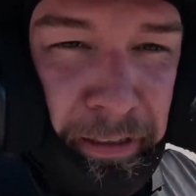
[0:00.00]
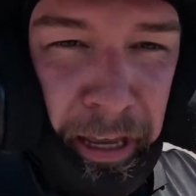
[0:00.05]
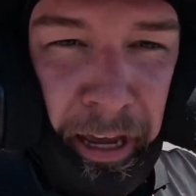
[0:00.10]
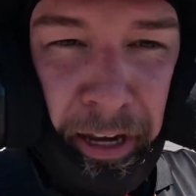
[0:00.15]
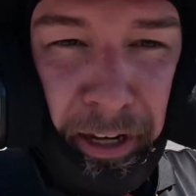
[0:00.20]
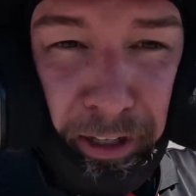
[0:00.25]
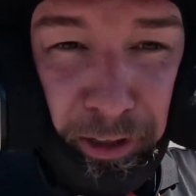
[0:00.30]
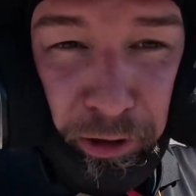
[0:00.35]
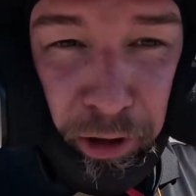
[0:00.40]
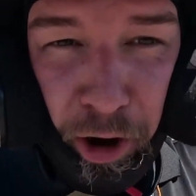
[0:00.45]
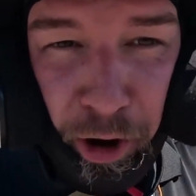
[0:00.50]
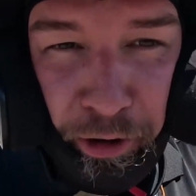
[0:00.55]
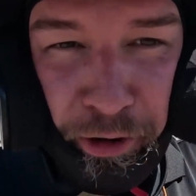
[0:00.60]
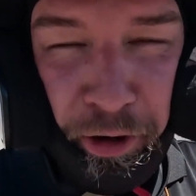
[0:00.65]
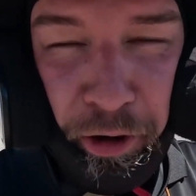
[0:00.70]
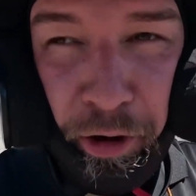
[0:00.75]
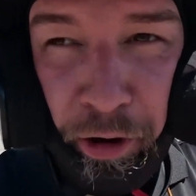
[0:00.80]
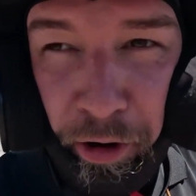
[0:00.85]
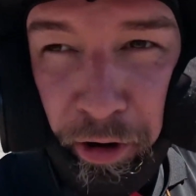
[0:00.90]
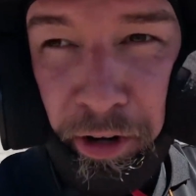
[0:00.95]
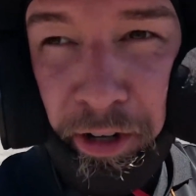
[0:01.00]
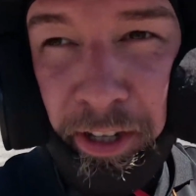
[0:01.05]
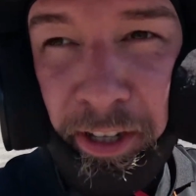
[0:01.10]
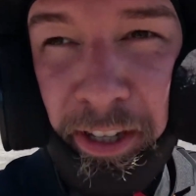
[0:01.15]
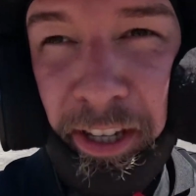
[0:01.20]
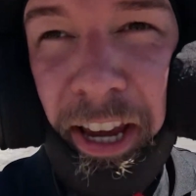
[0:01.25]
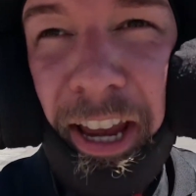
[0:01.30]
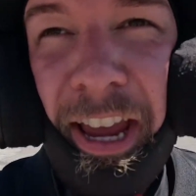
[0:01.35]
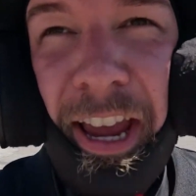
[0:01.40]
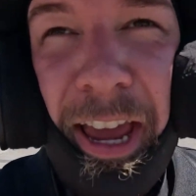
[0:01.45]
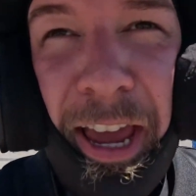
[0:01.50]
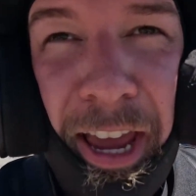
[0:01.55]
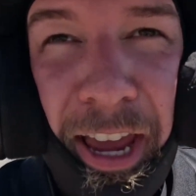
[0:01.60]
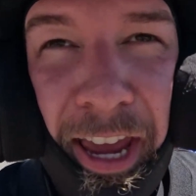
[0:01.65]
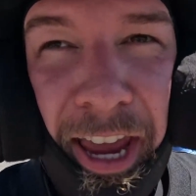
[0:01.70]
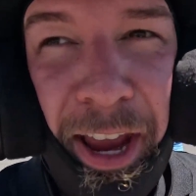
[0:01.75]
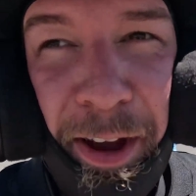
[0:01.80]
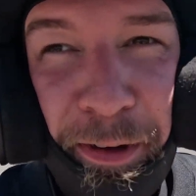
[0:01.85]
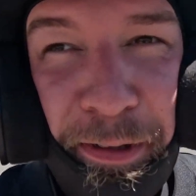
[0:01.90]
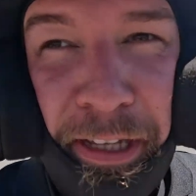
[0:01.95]
Dark Horse
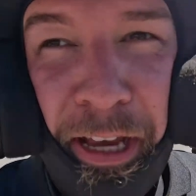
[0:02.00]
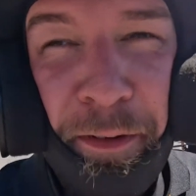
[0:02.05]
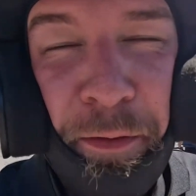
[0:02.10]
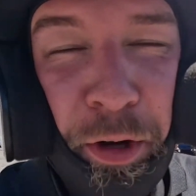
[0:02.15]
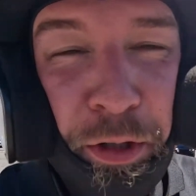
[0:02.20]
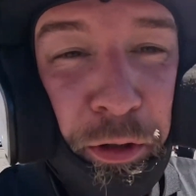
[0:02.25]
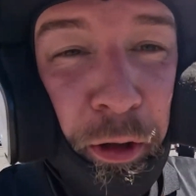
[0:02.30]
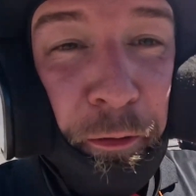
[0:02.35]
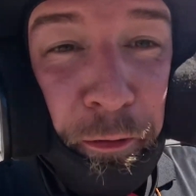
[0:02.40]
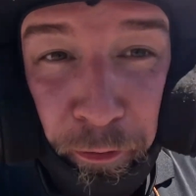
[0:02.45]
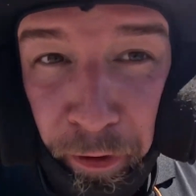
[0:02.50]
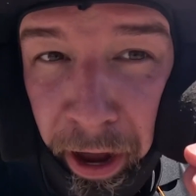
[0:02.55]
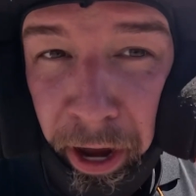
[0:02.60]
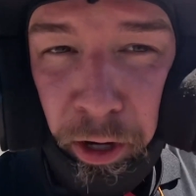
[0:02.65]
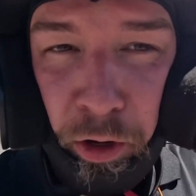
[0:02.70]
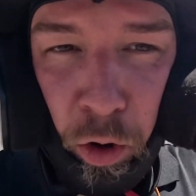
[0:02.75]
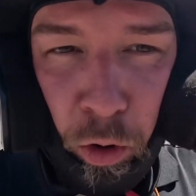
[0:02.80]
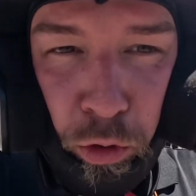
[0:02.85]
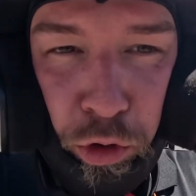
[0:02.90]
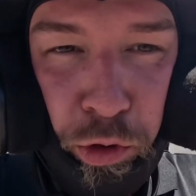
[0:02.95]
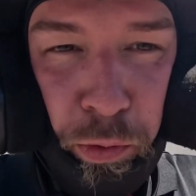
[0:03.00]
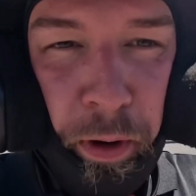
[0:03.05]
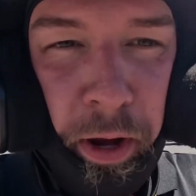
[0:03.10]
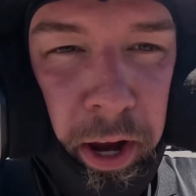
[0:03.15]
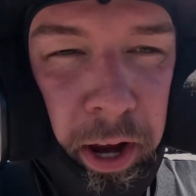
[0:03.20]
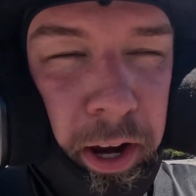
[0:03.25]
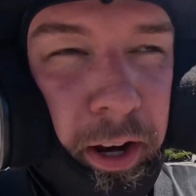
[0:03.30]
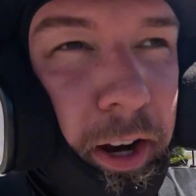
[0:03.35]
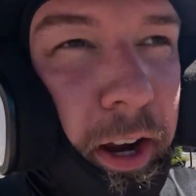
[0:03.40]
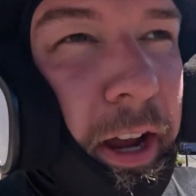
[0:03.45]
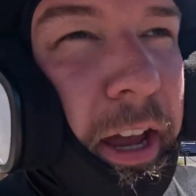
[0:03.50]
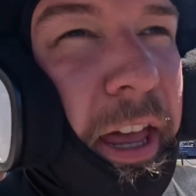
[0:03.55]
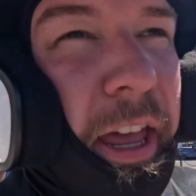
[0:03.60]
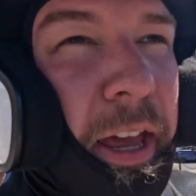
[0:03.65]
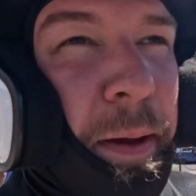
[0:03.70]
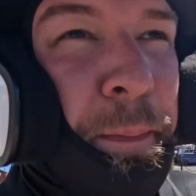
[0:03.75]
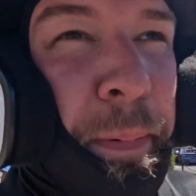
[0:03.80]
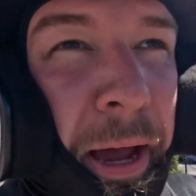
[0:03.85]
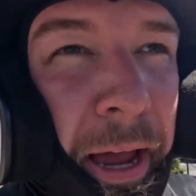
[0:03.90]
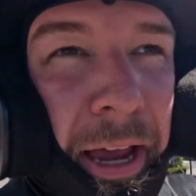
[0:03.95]
et on s'en va se faire conduire
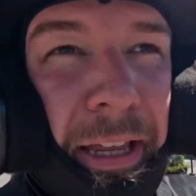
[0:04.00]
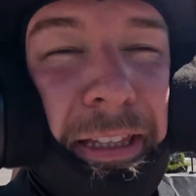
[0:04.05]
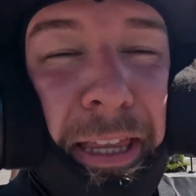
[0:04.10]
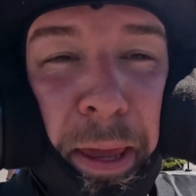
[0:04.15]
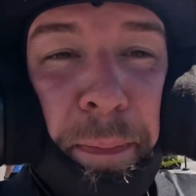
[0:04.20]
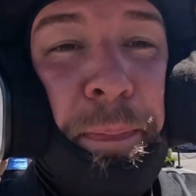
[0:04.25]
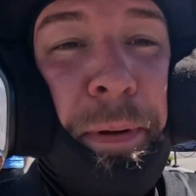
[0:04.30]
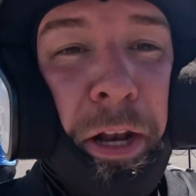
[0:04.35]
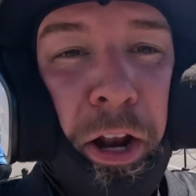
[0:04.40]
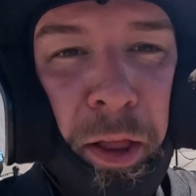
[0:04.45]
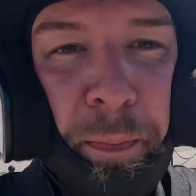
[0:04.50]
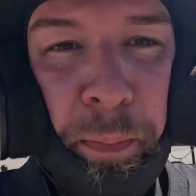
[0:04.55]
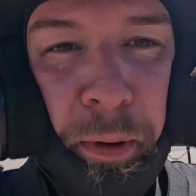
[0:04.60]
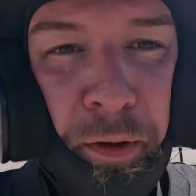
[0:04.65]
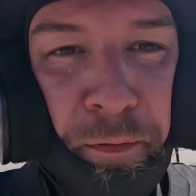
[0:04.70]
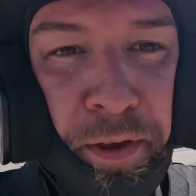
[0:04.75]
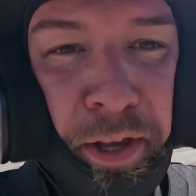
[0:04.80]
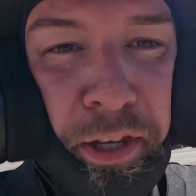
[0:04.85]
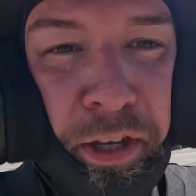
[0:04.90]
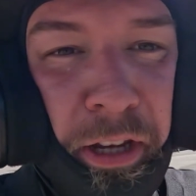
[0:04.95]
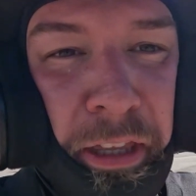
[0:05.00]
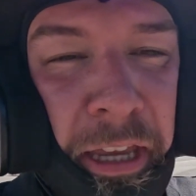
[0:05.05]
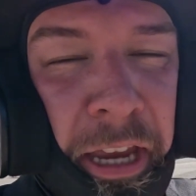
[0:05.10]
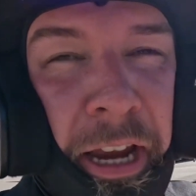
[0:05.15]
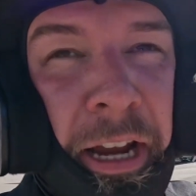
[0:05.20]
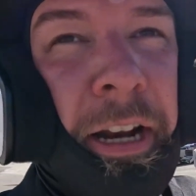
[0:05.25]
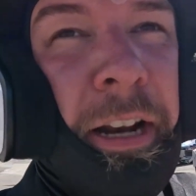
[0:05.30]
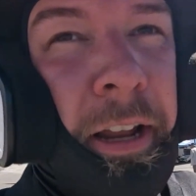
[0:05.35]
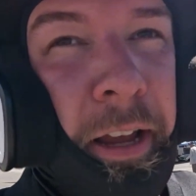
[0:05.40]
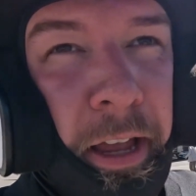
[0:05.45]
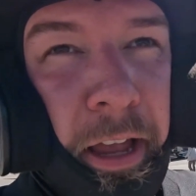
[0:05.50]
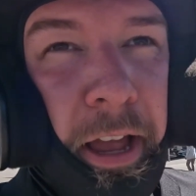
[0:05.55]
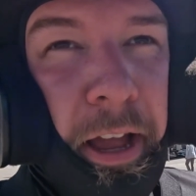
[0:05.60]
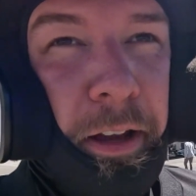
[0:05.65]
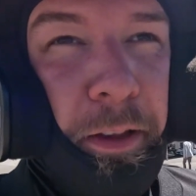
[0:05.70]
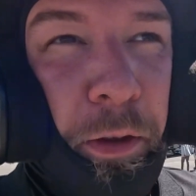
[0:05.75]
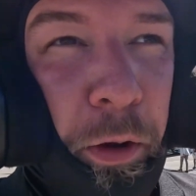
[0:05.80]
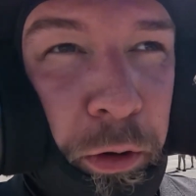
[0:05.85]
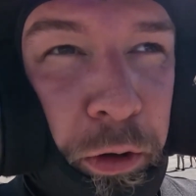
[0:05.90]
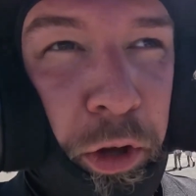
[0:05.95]
par des pilotes professionnels.
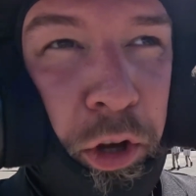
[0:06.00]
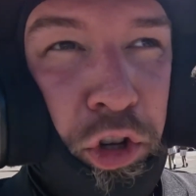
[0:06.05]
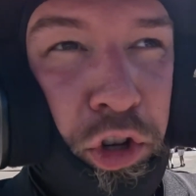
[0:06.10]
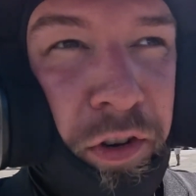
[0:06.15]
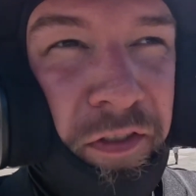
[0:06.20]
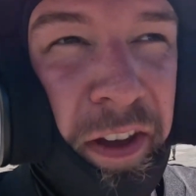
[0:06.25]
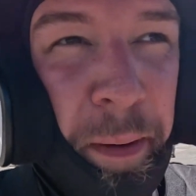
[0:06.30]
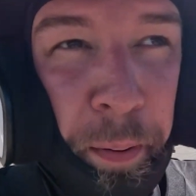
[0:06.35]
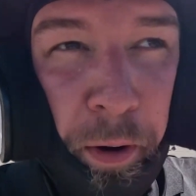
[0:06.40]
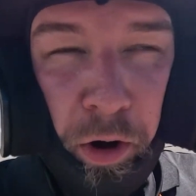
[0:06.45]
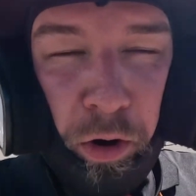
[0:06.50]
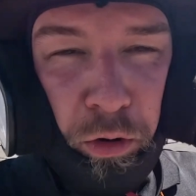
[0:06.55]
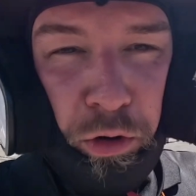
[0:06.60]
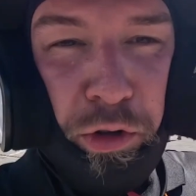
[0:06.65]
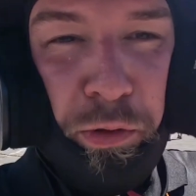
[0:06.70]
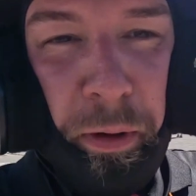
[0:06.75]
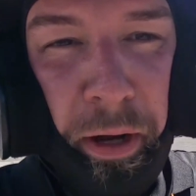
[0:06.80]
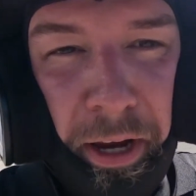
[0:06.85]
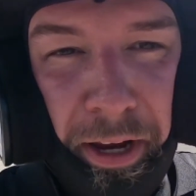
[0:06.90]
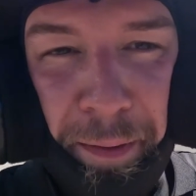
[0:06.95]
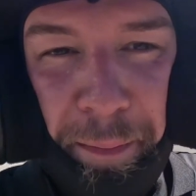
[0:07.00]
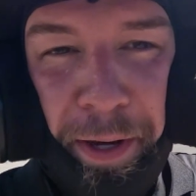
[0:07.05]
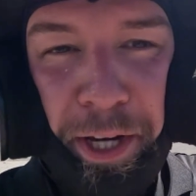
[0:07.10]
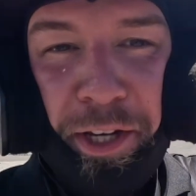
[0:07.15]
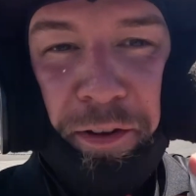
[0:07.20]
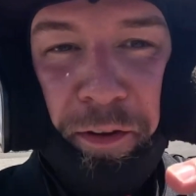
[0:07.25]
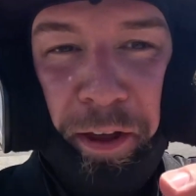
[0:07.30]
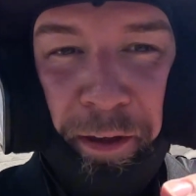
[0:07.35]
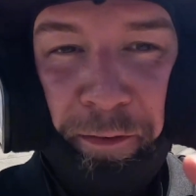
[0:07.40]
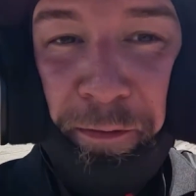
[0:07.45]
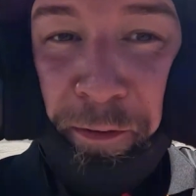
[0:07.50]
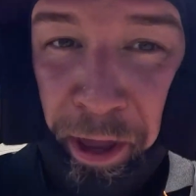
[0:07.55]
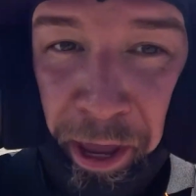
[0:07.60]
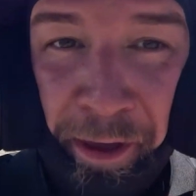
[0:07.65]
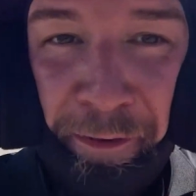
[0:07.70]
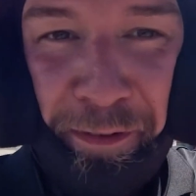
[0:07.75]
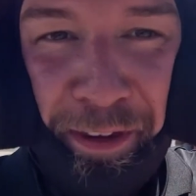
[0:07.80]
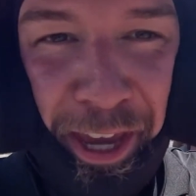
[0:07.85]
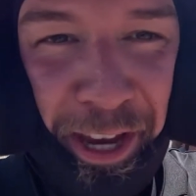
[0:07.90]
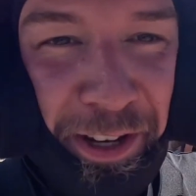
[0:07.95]
Donc je ne vais pas conduire, mais je vais
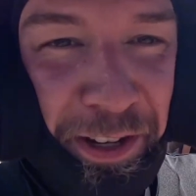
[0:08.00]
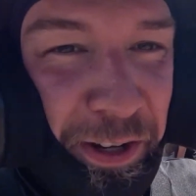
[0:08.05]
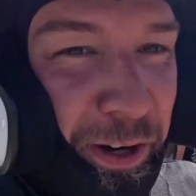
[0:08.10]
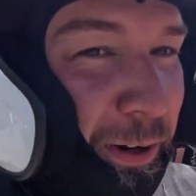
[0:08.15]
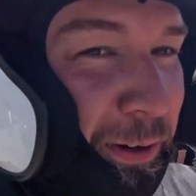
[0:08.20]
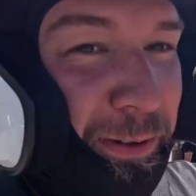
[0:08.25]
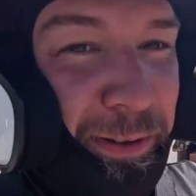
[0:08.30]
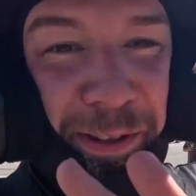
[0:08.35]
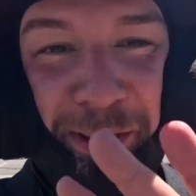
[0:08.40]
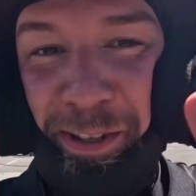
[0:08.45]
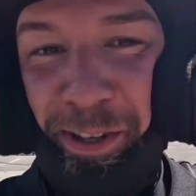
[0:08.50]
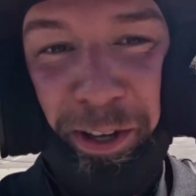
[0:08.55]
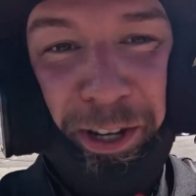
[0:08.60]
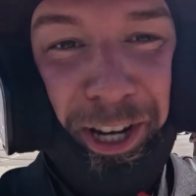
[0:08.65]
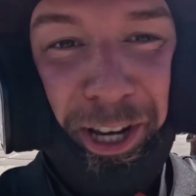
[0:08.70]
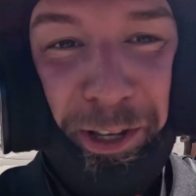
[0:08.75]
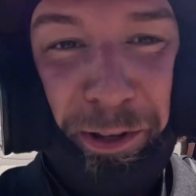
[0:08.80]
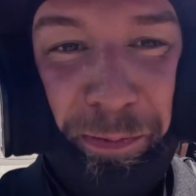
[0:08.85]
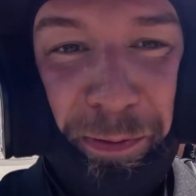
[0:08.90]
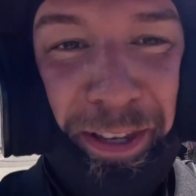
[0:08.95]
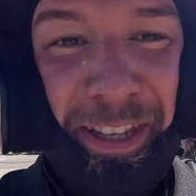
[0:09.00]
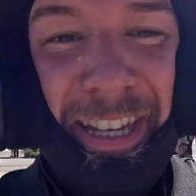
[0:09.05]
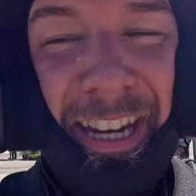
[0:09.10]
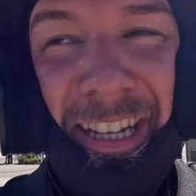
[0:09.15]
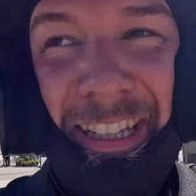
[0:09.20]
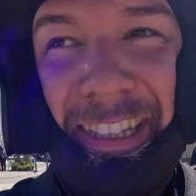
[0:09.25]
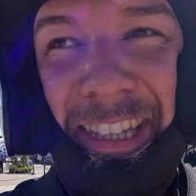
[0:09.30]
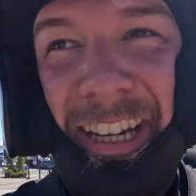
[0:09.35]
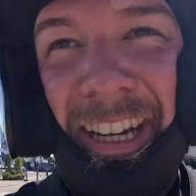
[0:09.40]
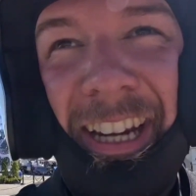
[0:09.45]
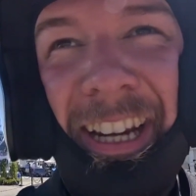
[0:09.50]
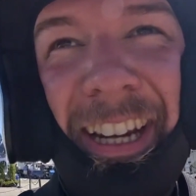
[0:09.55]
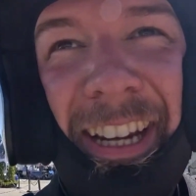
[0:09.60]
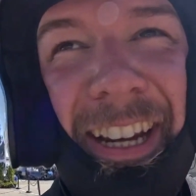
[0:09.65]
vivre quelque chose, j'en suis certain.